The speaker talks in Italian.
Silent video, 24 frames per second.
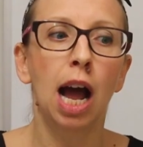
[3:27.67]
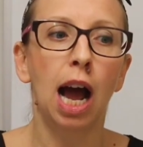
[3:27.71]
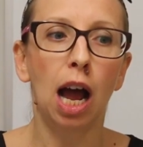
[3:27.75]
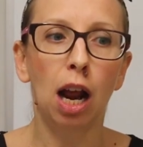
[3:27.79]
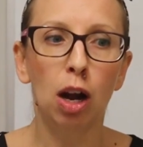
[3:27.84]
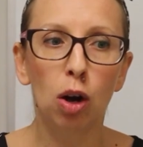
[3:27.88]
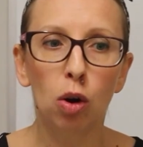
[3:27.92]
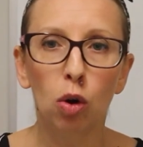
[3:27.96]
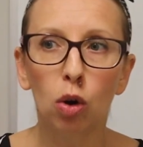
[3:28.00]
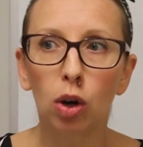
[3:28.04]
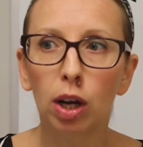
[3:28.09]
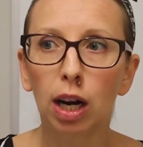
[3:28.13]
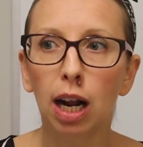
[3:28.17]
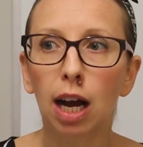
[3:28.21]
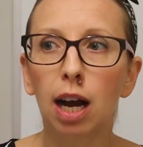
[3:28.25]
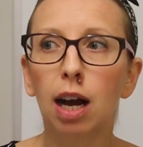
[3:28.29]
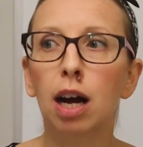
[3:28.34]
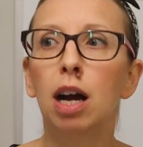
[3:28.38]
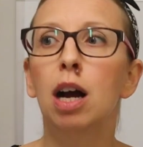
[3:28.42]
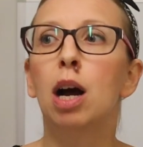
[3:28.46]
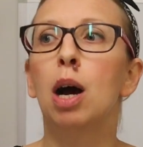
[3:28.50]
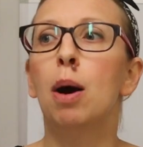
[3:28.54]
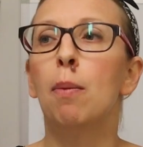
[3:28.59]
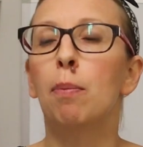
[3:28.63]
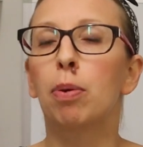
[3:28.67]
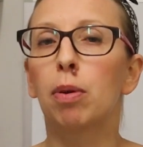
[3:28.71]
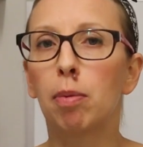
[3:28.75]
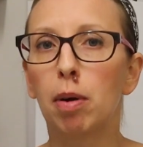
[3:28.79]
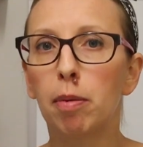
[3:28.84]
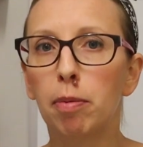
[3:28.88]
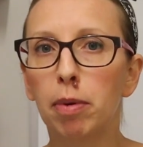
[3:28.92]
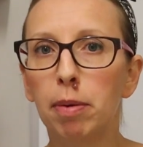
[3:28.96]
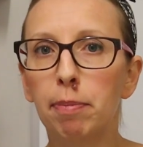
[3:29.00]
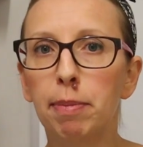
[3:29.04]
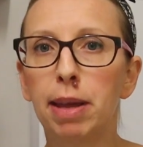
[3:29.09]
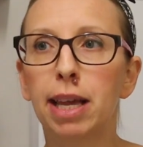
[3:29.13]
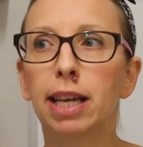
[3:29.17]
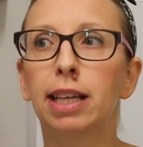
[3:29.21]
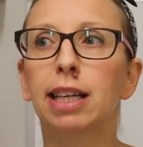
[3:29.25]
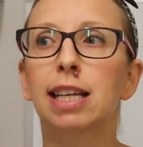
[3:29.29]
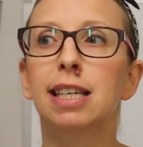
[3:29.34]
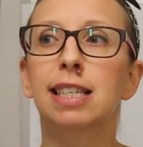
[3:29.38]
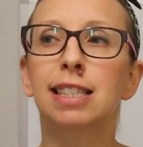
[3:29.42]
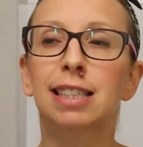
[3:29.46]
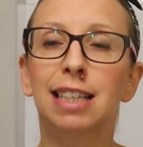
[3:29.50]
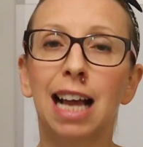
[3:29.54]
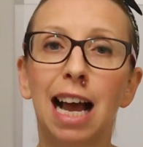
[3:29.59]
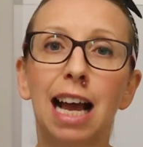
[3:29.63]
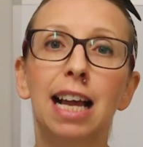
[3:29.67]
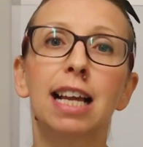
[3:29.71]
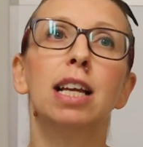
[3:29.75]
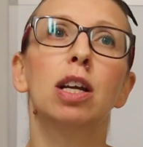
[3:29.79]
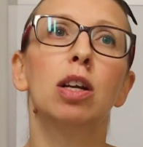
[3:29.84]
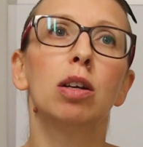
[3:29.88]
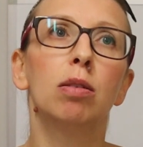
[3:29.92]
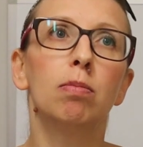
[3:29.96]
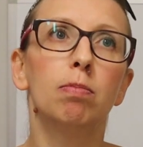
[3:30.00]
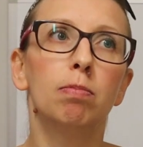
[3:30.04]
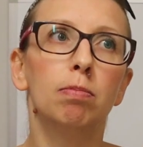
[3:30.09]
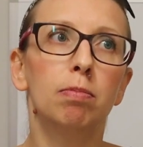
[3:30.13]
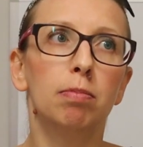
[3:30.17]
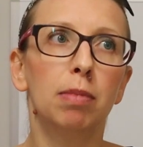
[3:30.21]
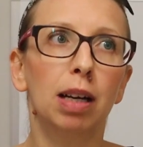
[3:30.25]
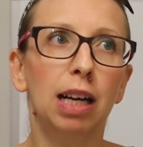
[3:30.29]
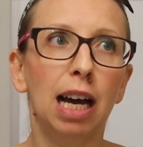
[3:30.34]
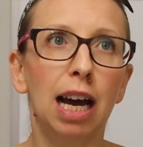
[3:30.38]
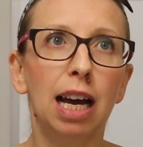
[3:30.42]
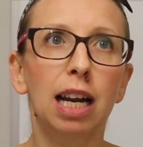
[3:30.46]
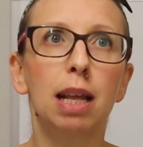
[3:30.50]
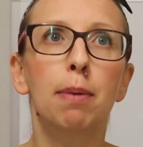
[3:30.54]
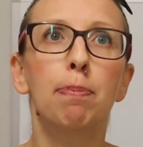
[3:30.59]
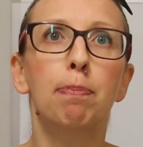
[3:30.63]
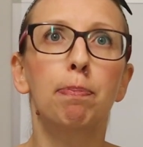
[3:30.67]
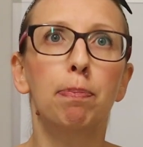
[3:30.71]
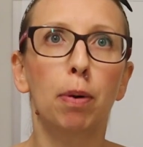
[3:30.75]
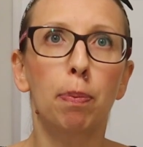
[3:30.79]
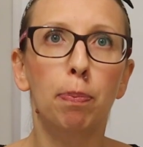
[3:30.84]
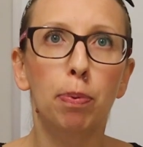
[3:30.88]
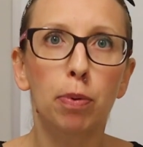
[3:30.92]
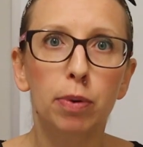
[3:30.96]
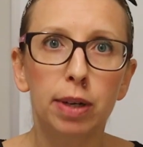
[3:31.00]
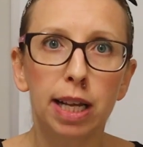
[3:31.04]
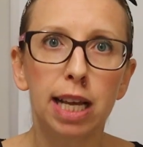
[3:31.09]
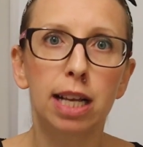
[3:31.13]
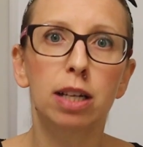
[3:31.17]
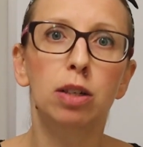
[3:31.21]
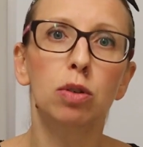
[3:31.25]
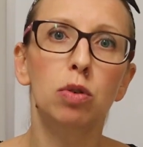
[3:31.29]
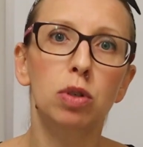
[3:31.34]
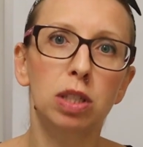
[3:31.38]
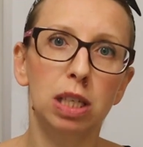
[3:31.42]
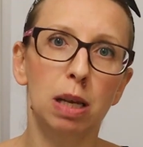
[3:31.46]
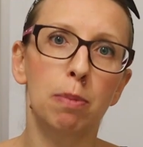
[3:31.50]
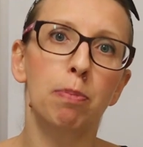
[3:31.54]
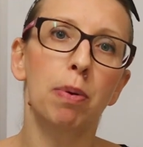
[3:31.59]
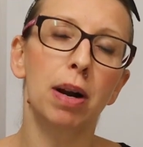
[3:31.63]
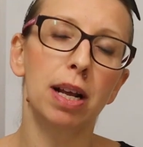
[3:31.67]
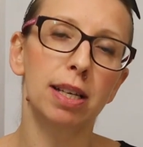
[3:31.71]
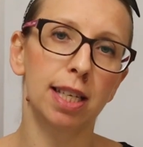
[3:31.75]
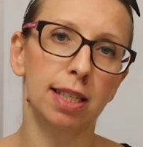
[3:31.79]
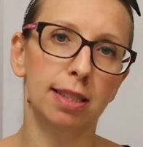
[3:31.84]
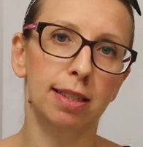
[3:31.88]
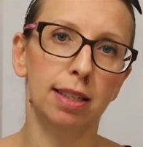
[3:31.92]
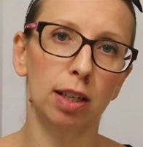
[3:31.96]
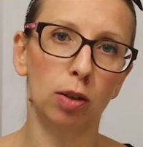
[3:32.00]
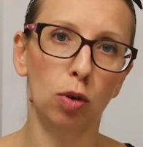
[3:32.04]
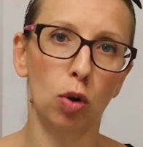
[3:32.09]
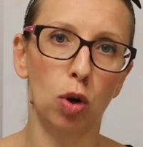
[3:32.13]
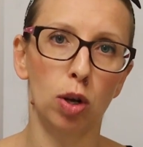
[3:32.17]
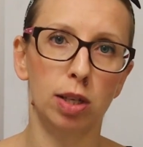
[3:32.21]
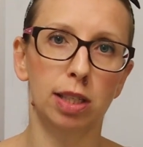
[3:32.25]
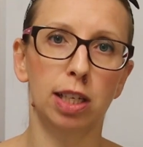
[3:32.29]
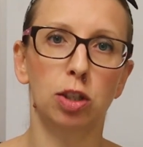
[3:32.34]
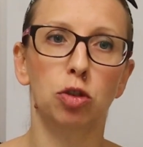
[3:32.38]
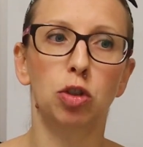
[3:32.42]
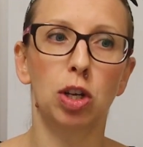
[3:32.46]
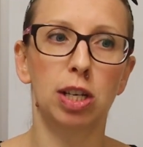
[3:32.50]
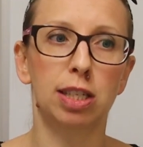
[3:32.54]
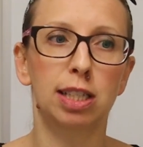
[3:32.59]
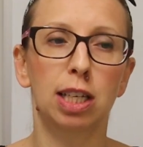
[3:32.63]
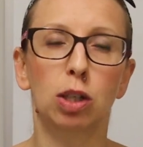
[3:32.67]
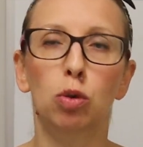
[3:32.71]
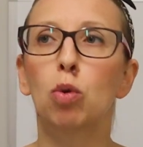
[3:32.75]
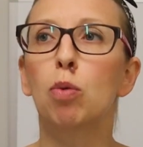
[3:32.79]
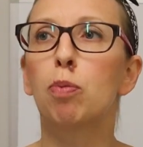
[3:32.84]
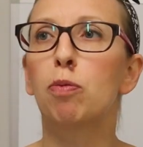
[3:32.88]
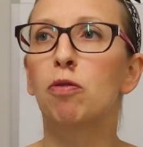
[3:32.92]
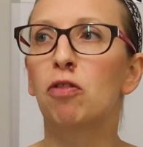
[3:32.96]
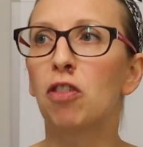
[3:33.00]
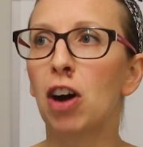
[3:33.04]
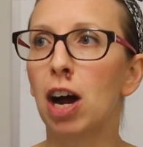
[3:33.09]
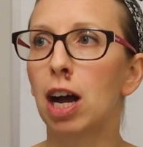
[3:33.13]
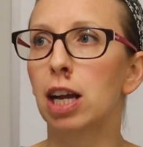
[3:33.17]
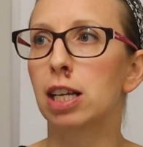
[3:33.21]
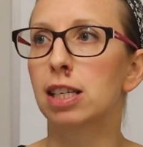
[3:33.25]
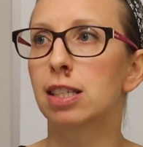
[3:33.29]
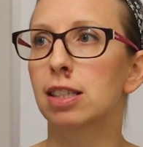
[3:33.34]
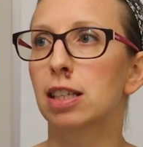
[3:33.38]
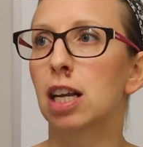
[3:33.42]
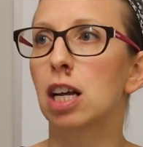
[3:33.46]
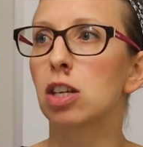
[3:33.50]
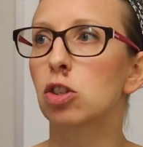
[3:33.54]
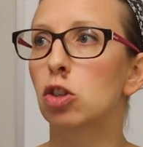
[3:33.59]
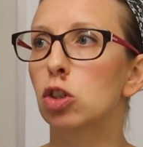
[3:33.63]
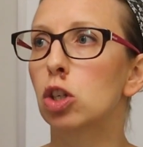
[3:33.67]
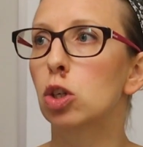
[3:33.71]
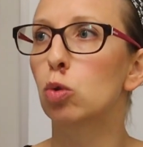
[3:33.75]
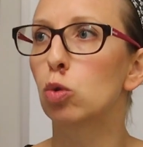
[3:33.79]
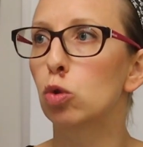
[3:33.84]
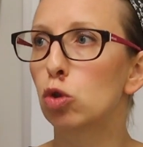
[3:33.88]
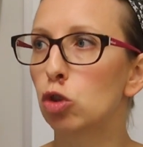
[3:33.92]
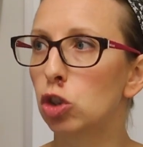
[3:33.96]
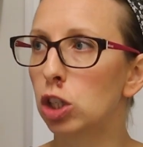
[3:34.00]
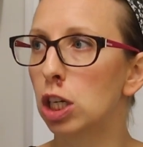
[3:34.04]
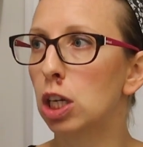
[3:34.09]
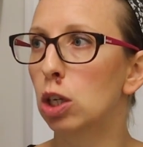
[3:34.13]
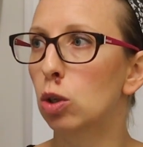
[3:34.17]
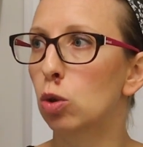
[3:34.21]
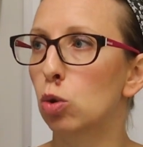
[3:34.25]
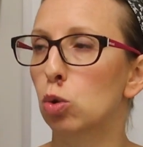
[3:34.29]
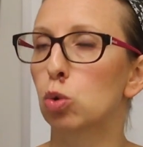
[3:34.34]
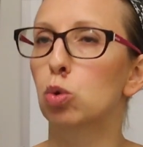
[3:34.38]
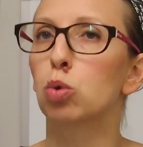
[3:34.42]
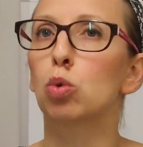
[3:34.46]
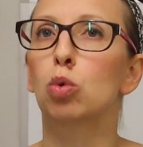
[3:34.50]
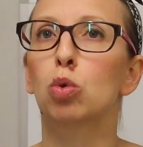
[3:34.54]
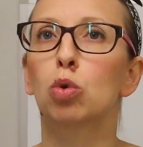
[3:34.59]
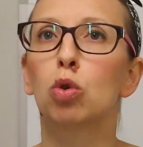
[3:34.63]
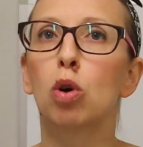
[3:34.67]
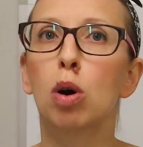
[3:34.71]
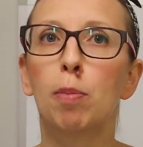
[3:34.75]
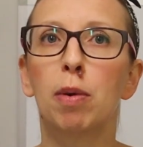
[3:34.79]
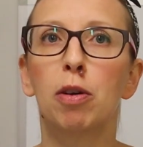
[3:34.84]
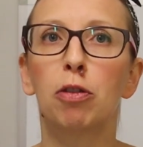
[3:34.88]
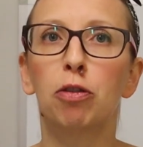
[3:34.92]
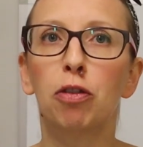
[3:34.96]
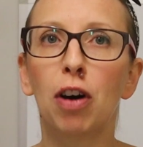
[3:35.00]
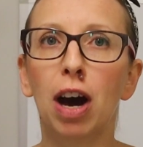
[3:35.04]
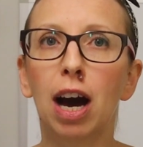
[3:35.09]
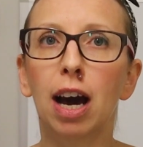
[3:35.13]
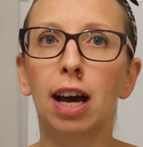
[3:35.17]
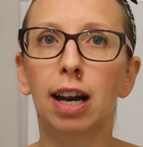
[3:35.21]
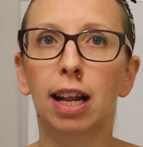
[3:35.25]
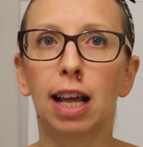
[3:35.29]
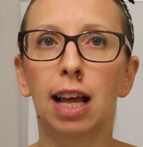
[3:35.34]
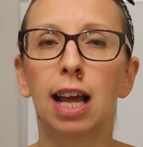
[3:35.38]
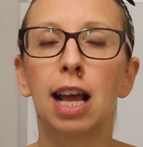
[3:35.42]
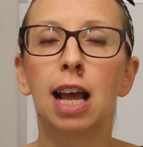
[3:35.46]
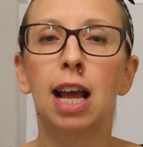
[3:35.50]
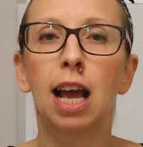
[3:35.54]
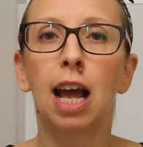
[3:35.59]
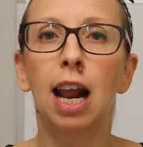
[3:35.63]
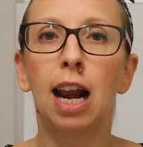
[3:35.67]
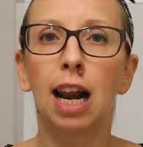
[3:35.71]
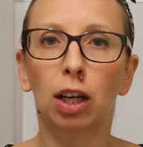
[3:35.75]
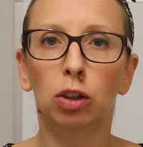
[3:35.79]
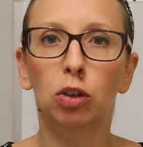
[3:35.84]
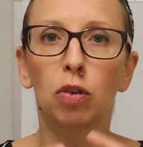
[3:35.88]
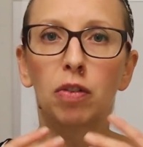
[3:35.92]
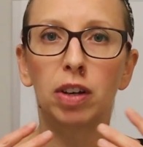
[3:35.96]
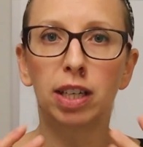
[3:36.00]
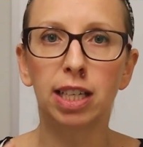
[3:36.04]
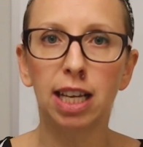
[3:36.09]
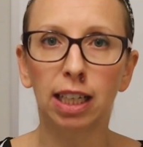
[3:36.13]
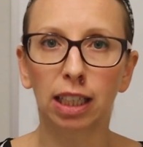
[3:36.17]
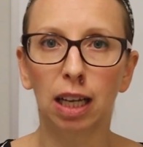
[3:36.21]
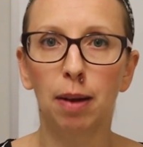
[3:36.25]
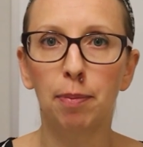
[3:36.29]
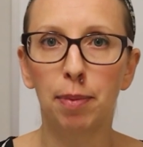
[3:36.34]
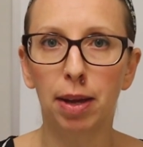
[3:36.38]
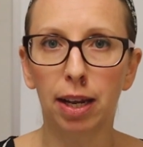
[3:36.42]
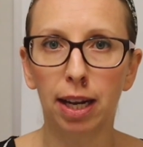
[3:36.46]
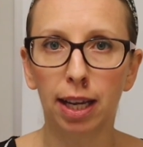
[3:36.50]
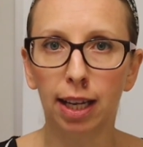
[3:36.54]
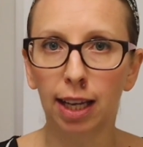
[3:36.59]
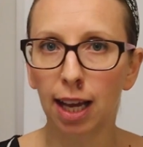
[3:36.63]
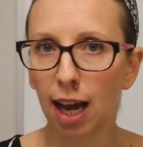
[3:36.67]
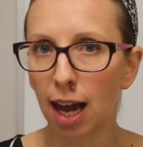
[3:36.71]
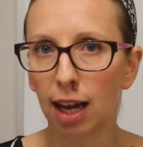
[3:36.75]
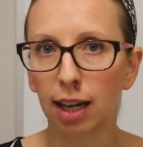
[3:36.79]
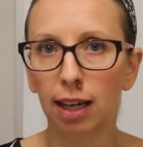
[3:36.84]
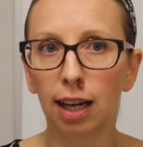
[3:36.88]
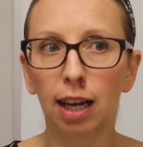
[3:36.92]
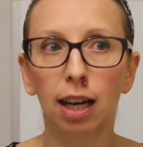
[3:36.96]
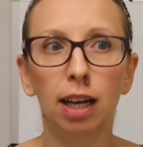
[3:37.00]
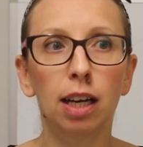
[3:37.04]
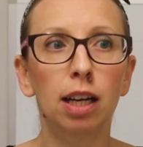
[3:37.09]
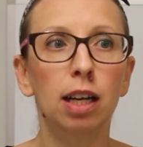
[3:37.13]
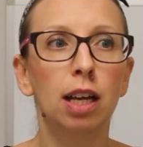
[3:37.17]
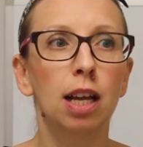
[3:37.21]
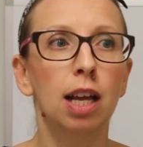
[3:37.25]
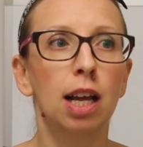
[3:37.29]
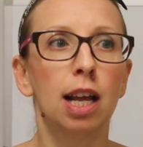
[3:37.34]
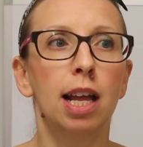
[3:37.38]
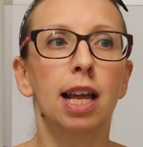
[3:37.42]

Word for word: allora probabilmente stai magari proponendo sempre la stessa cosa cioè se tu fai scagli di cucito su come fare la tovaglietta americana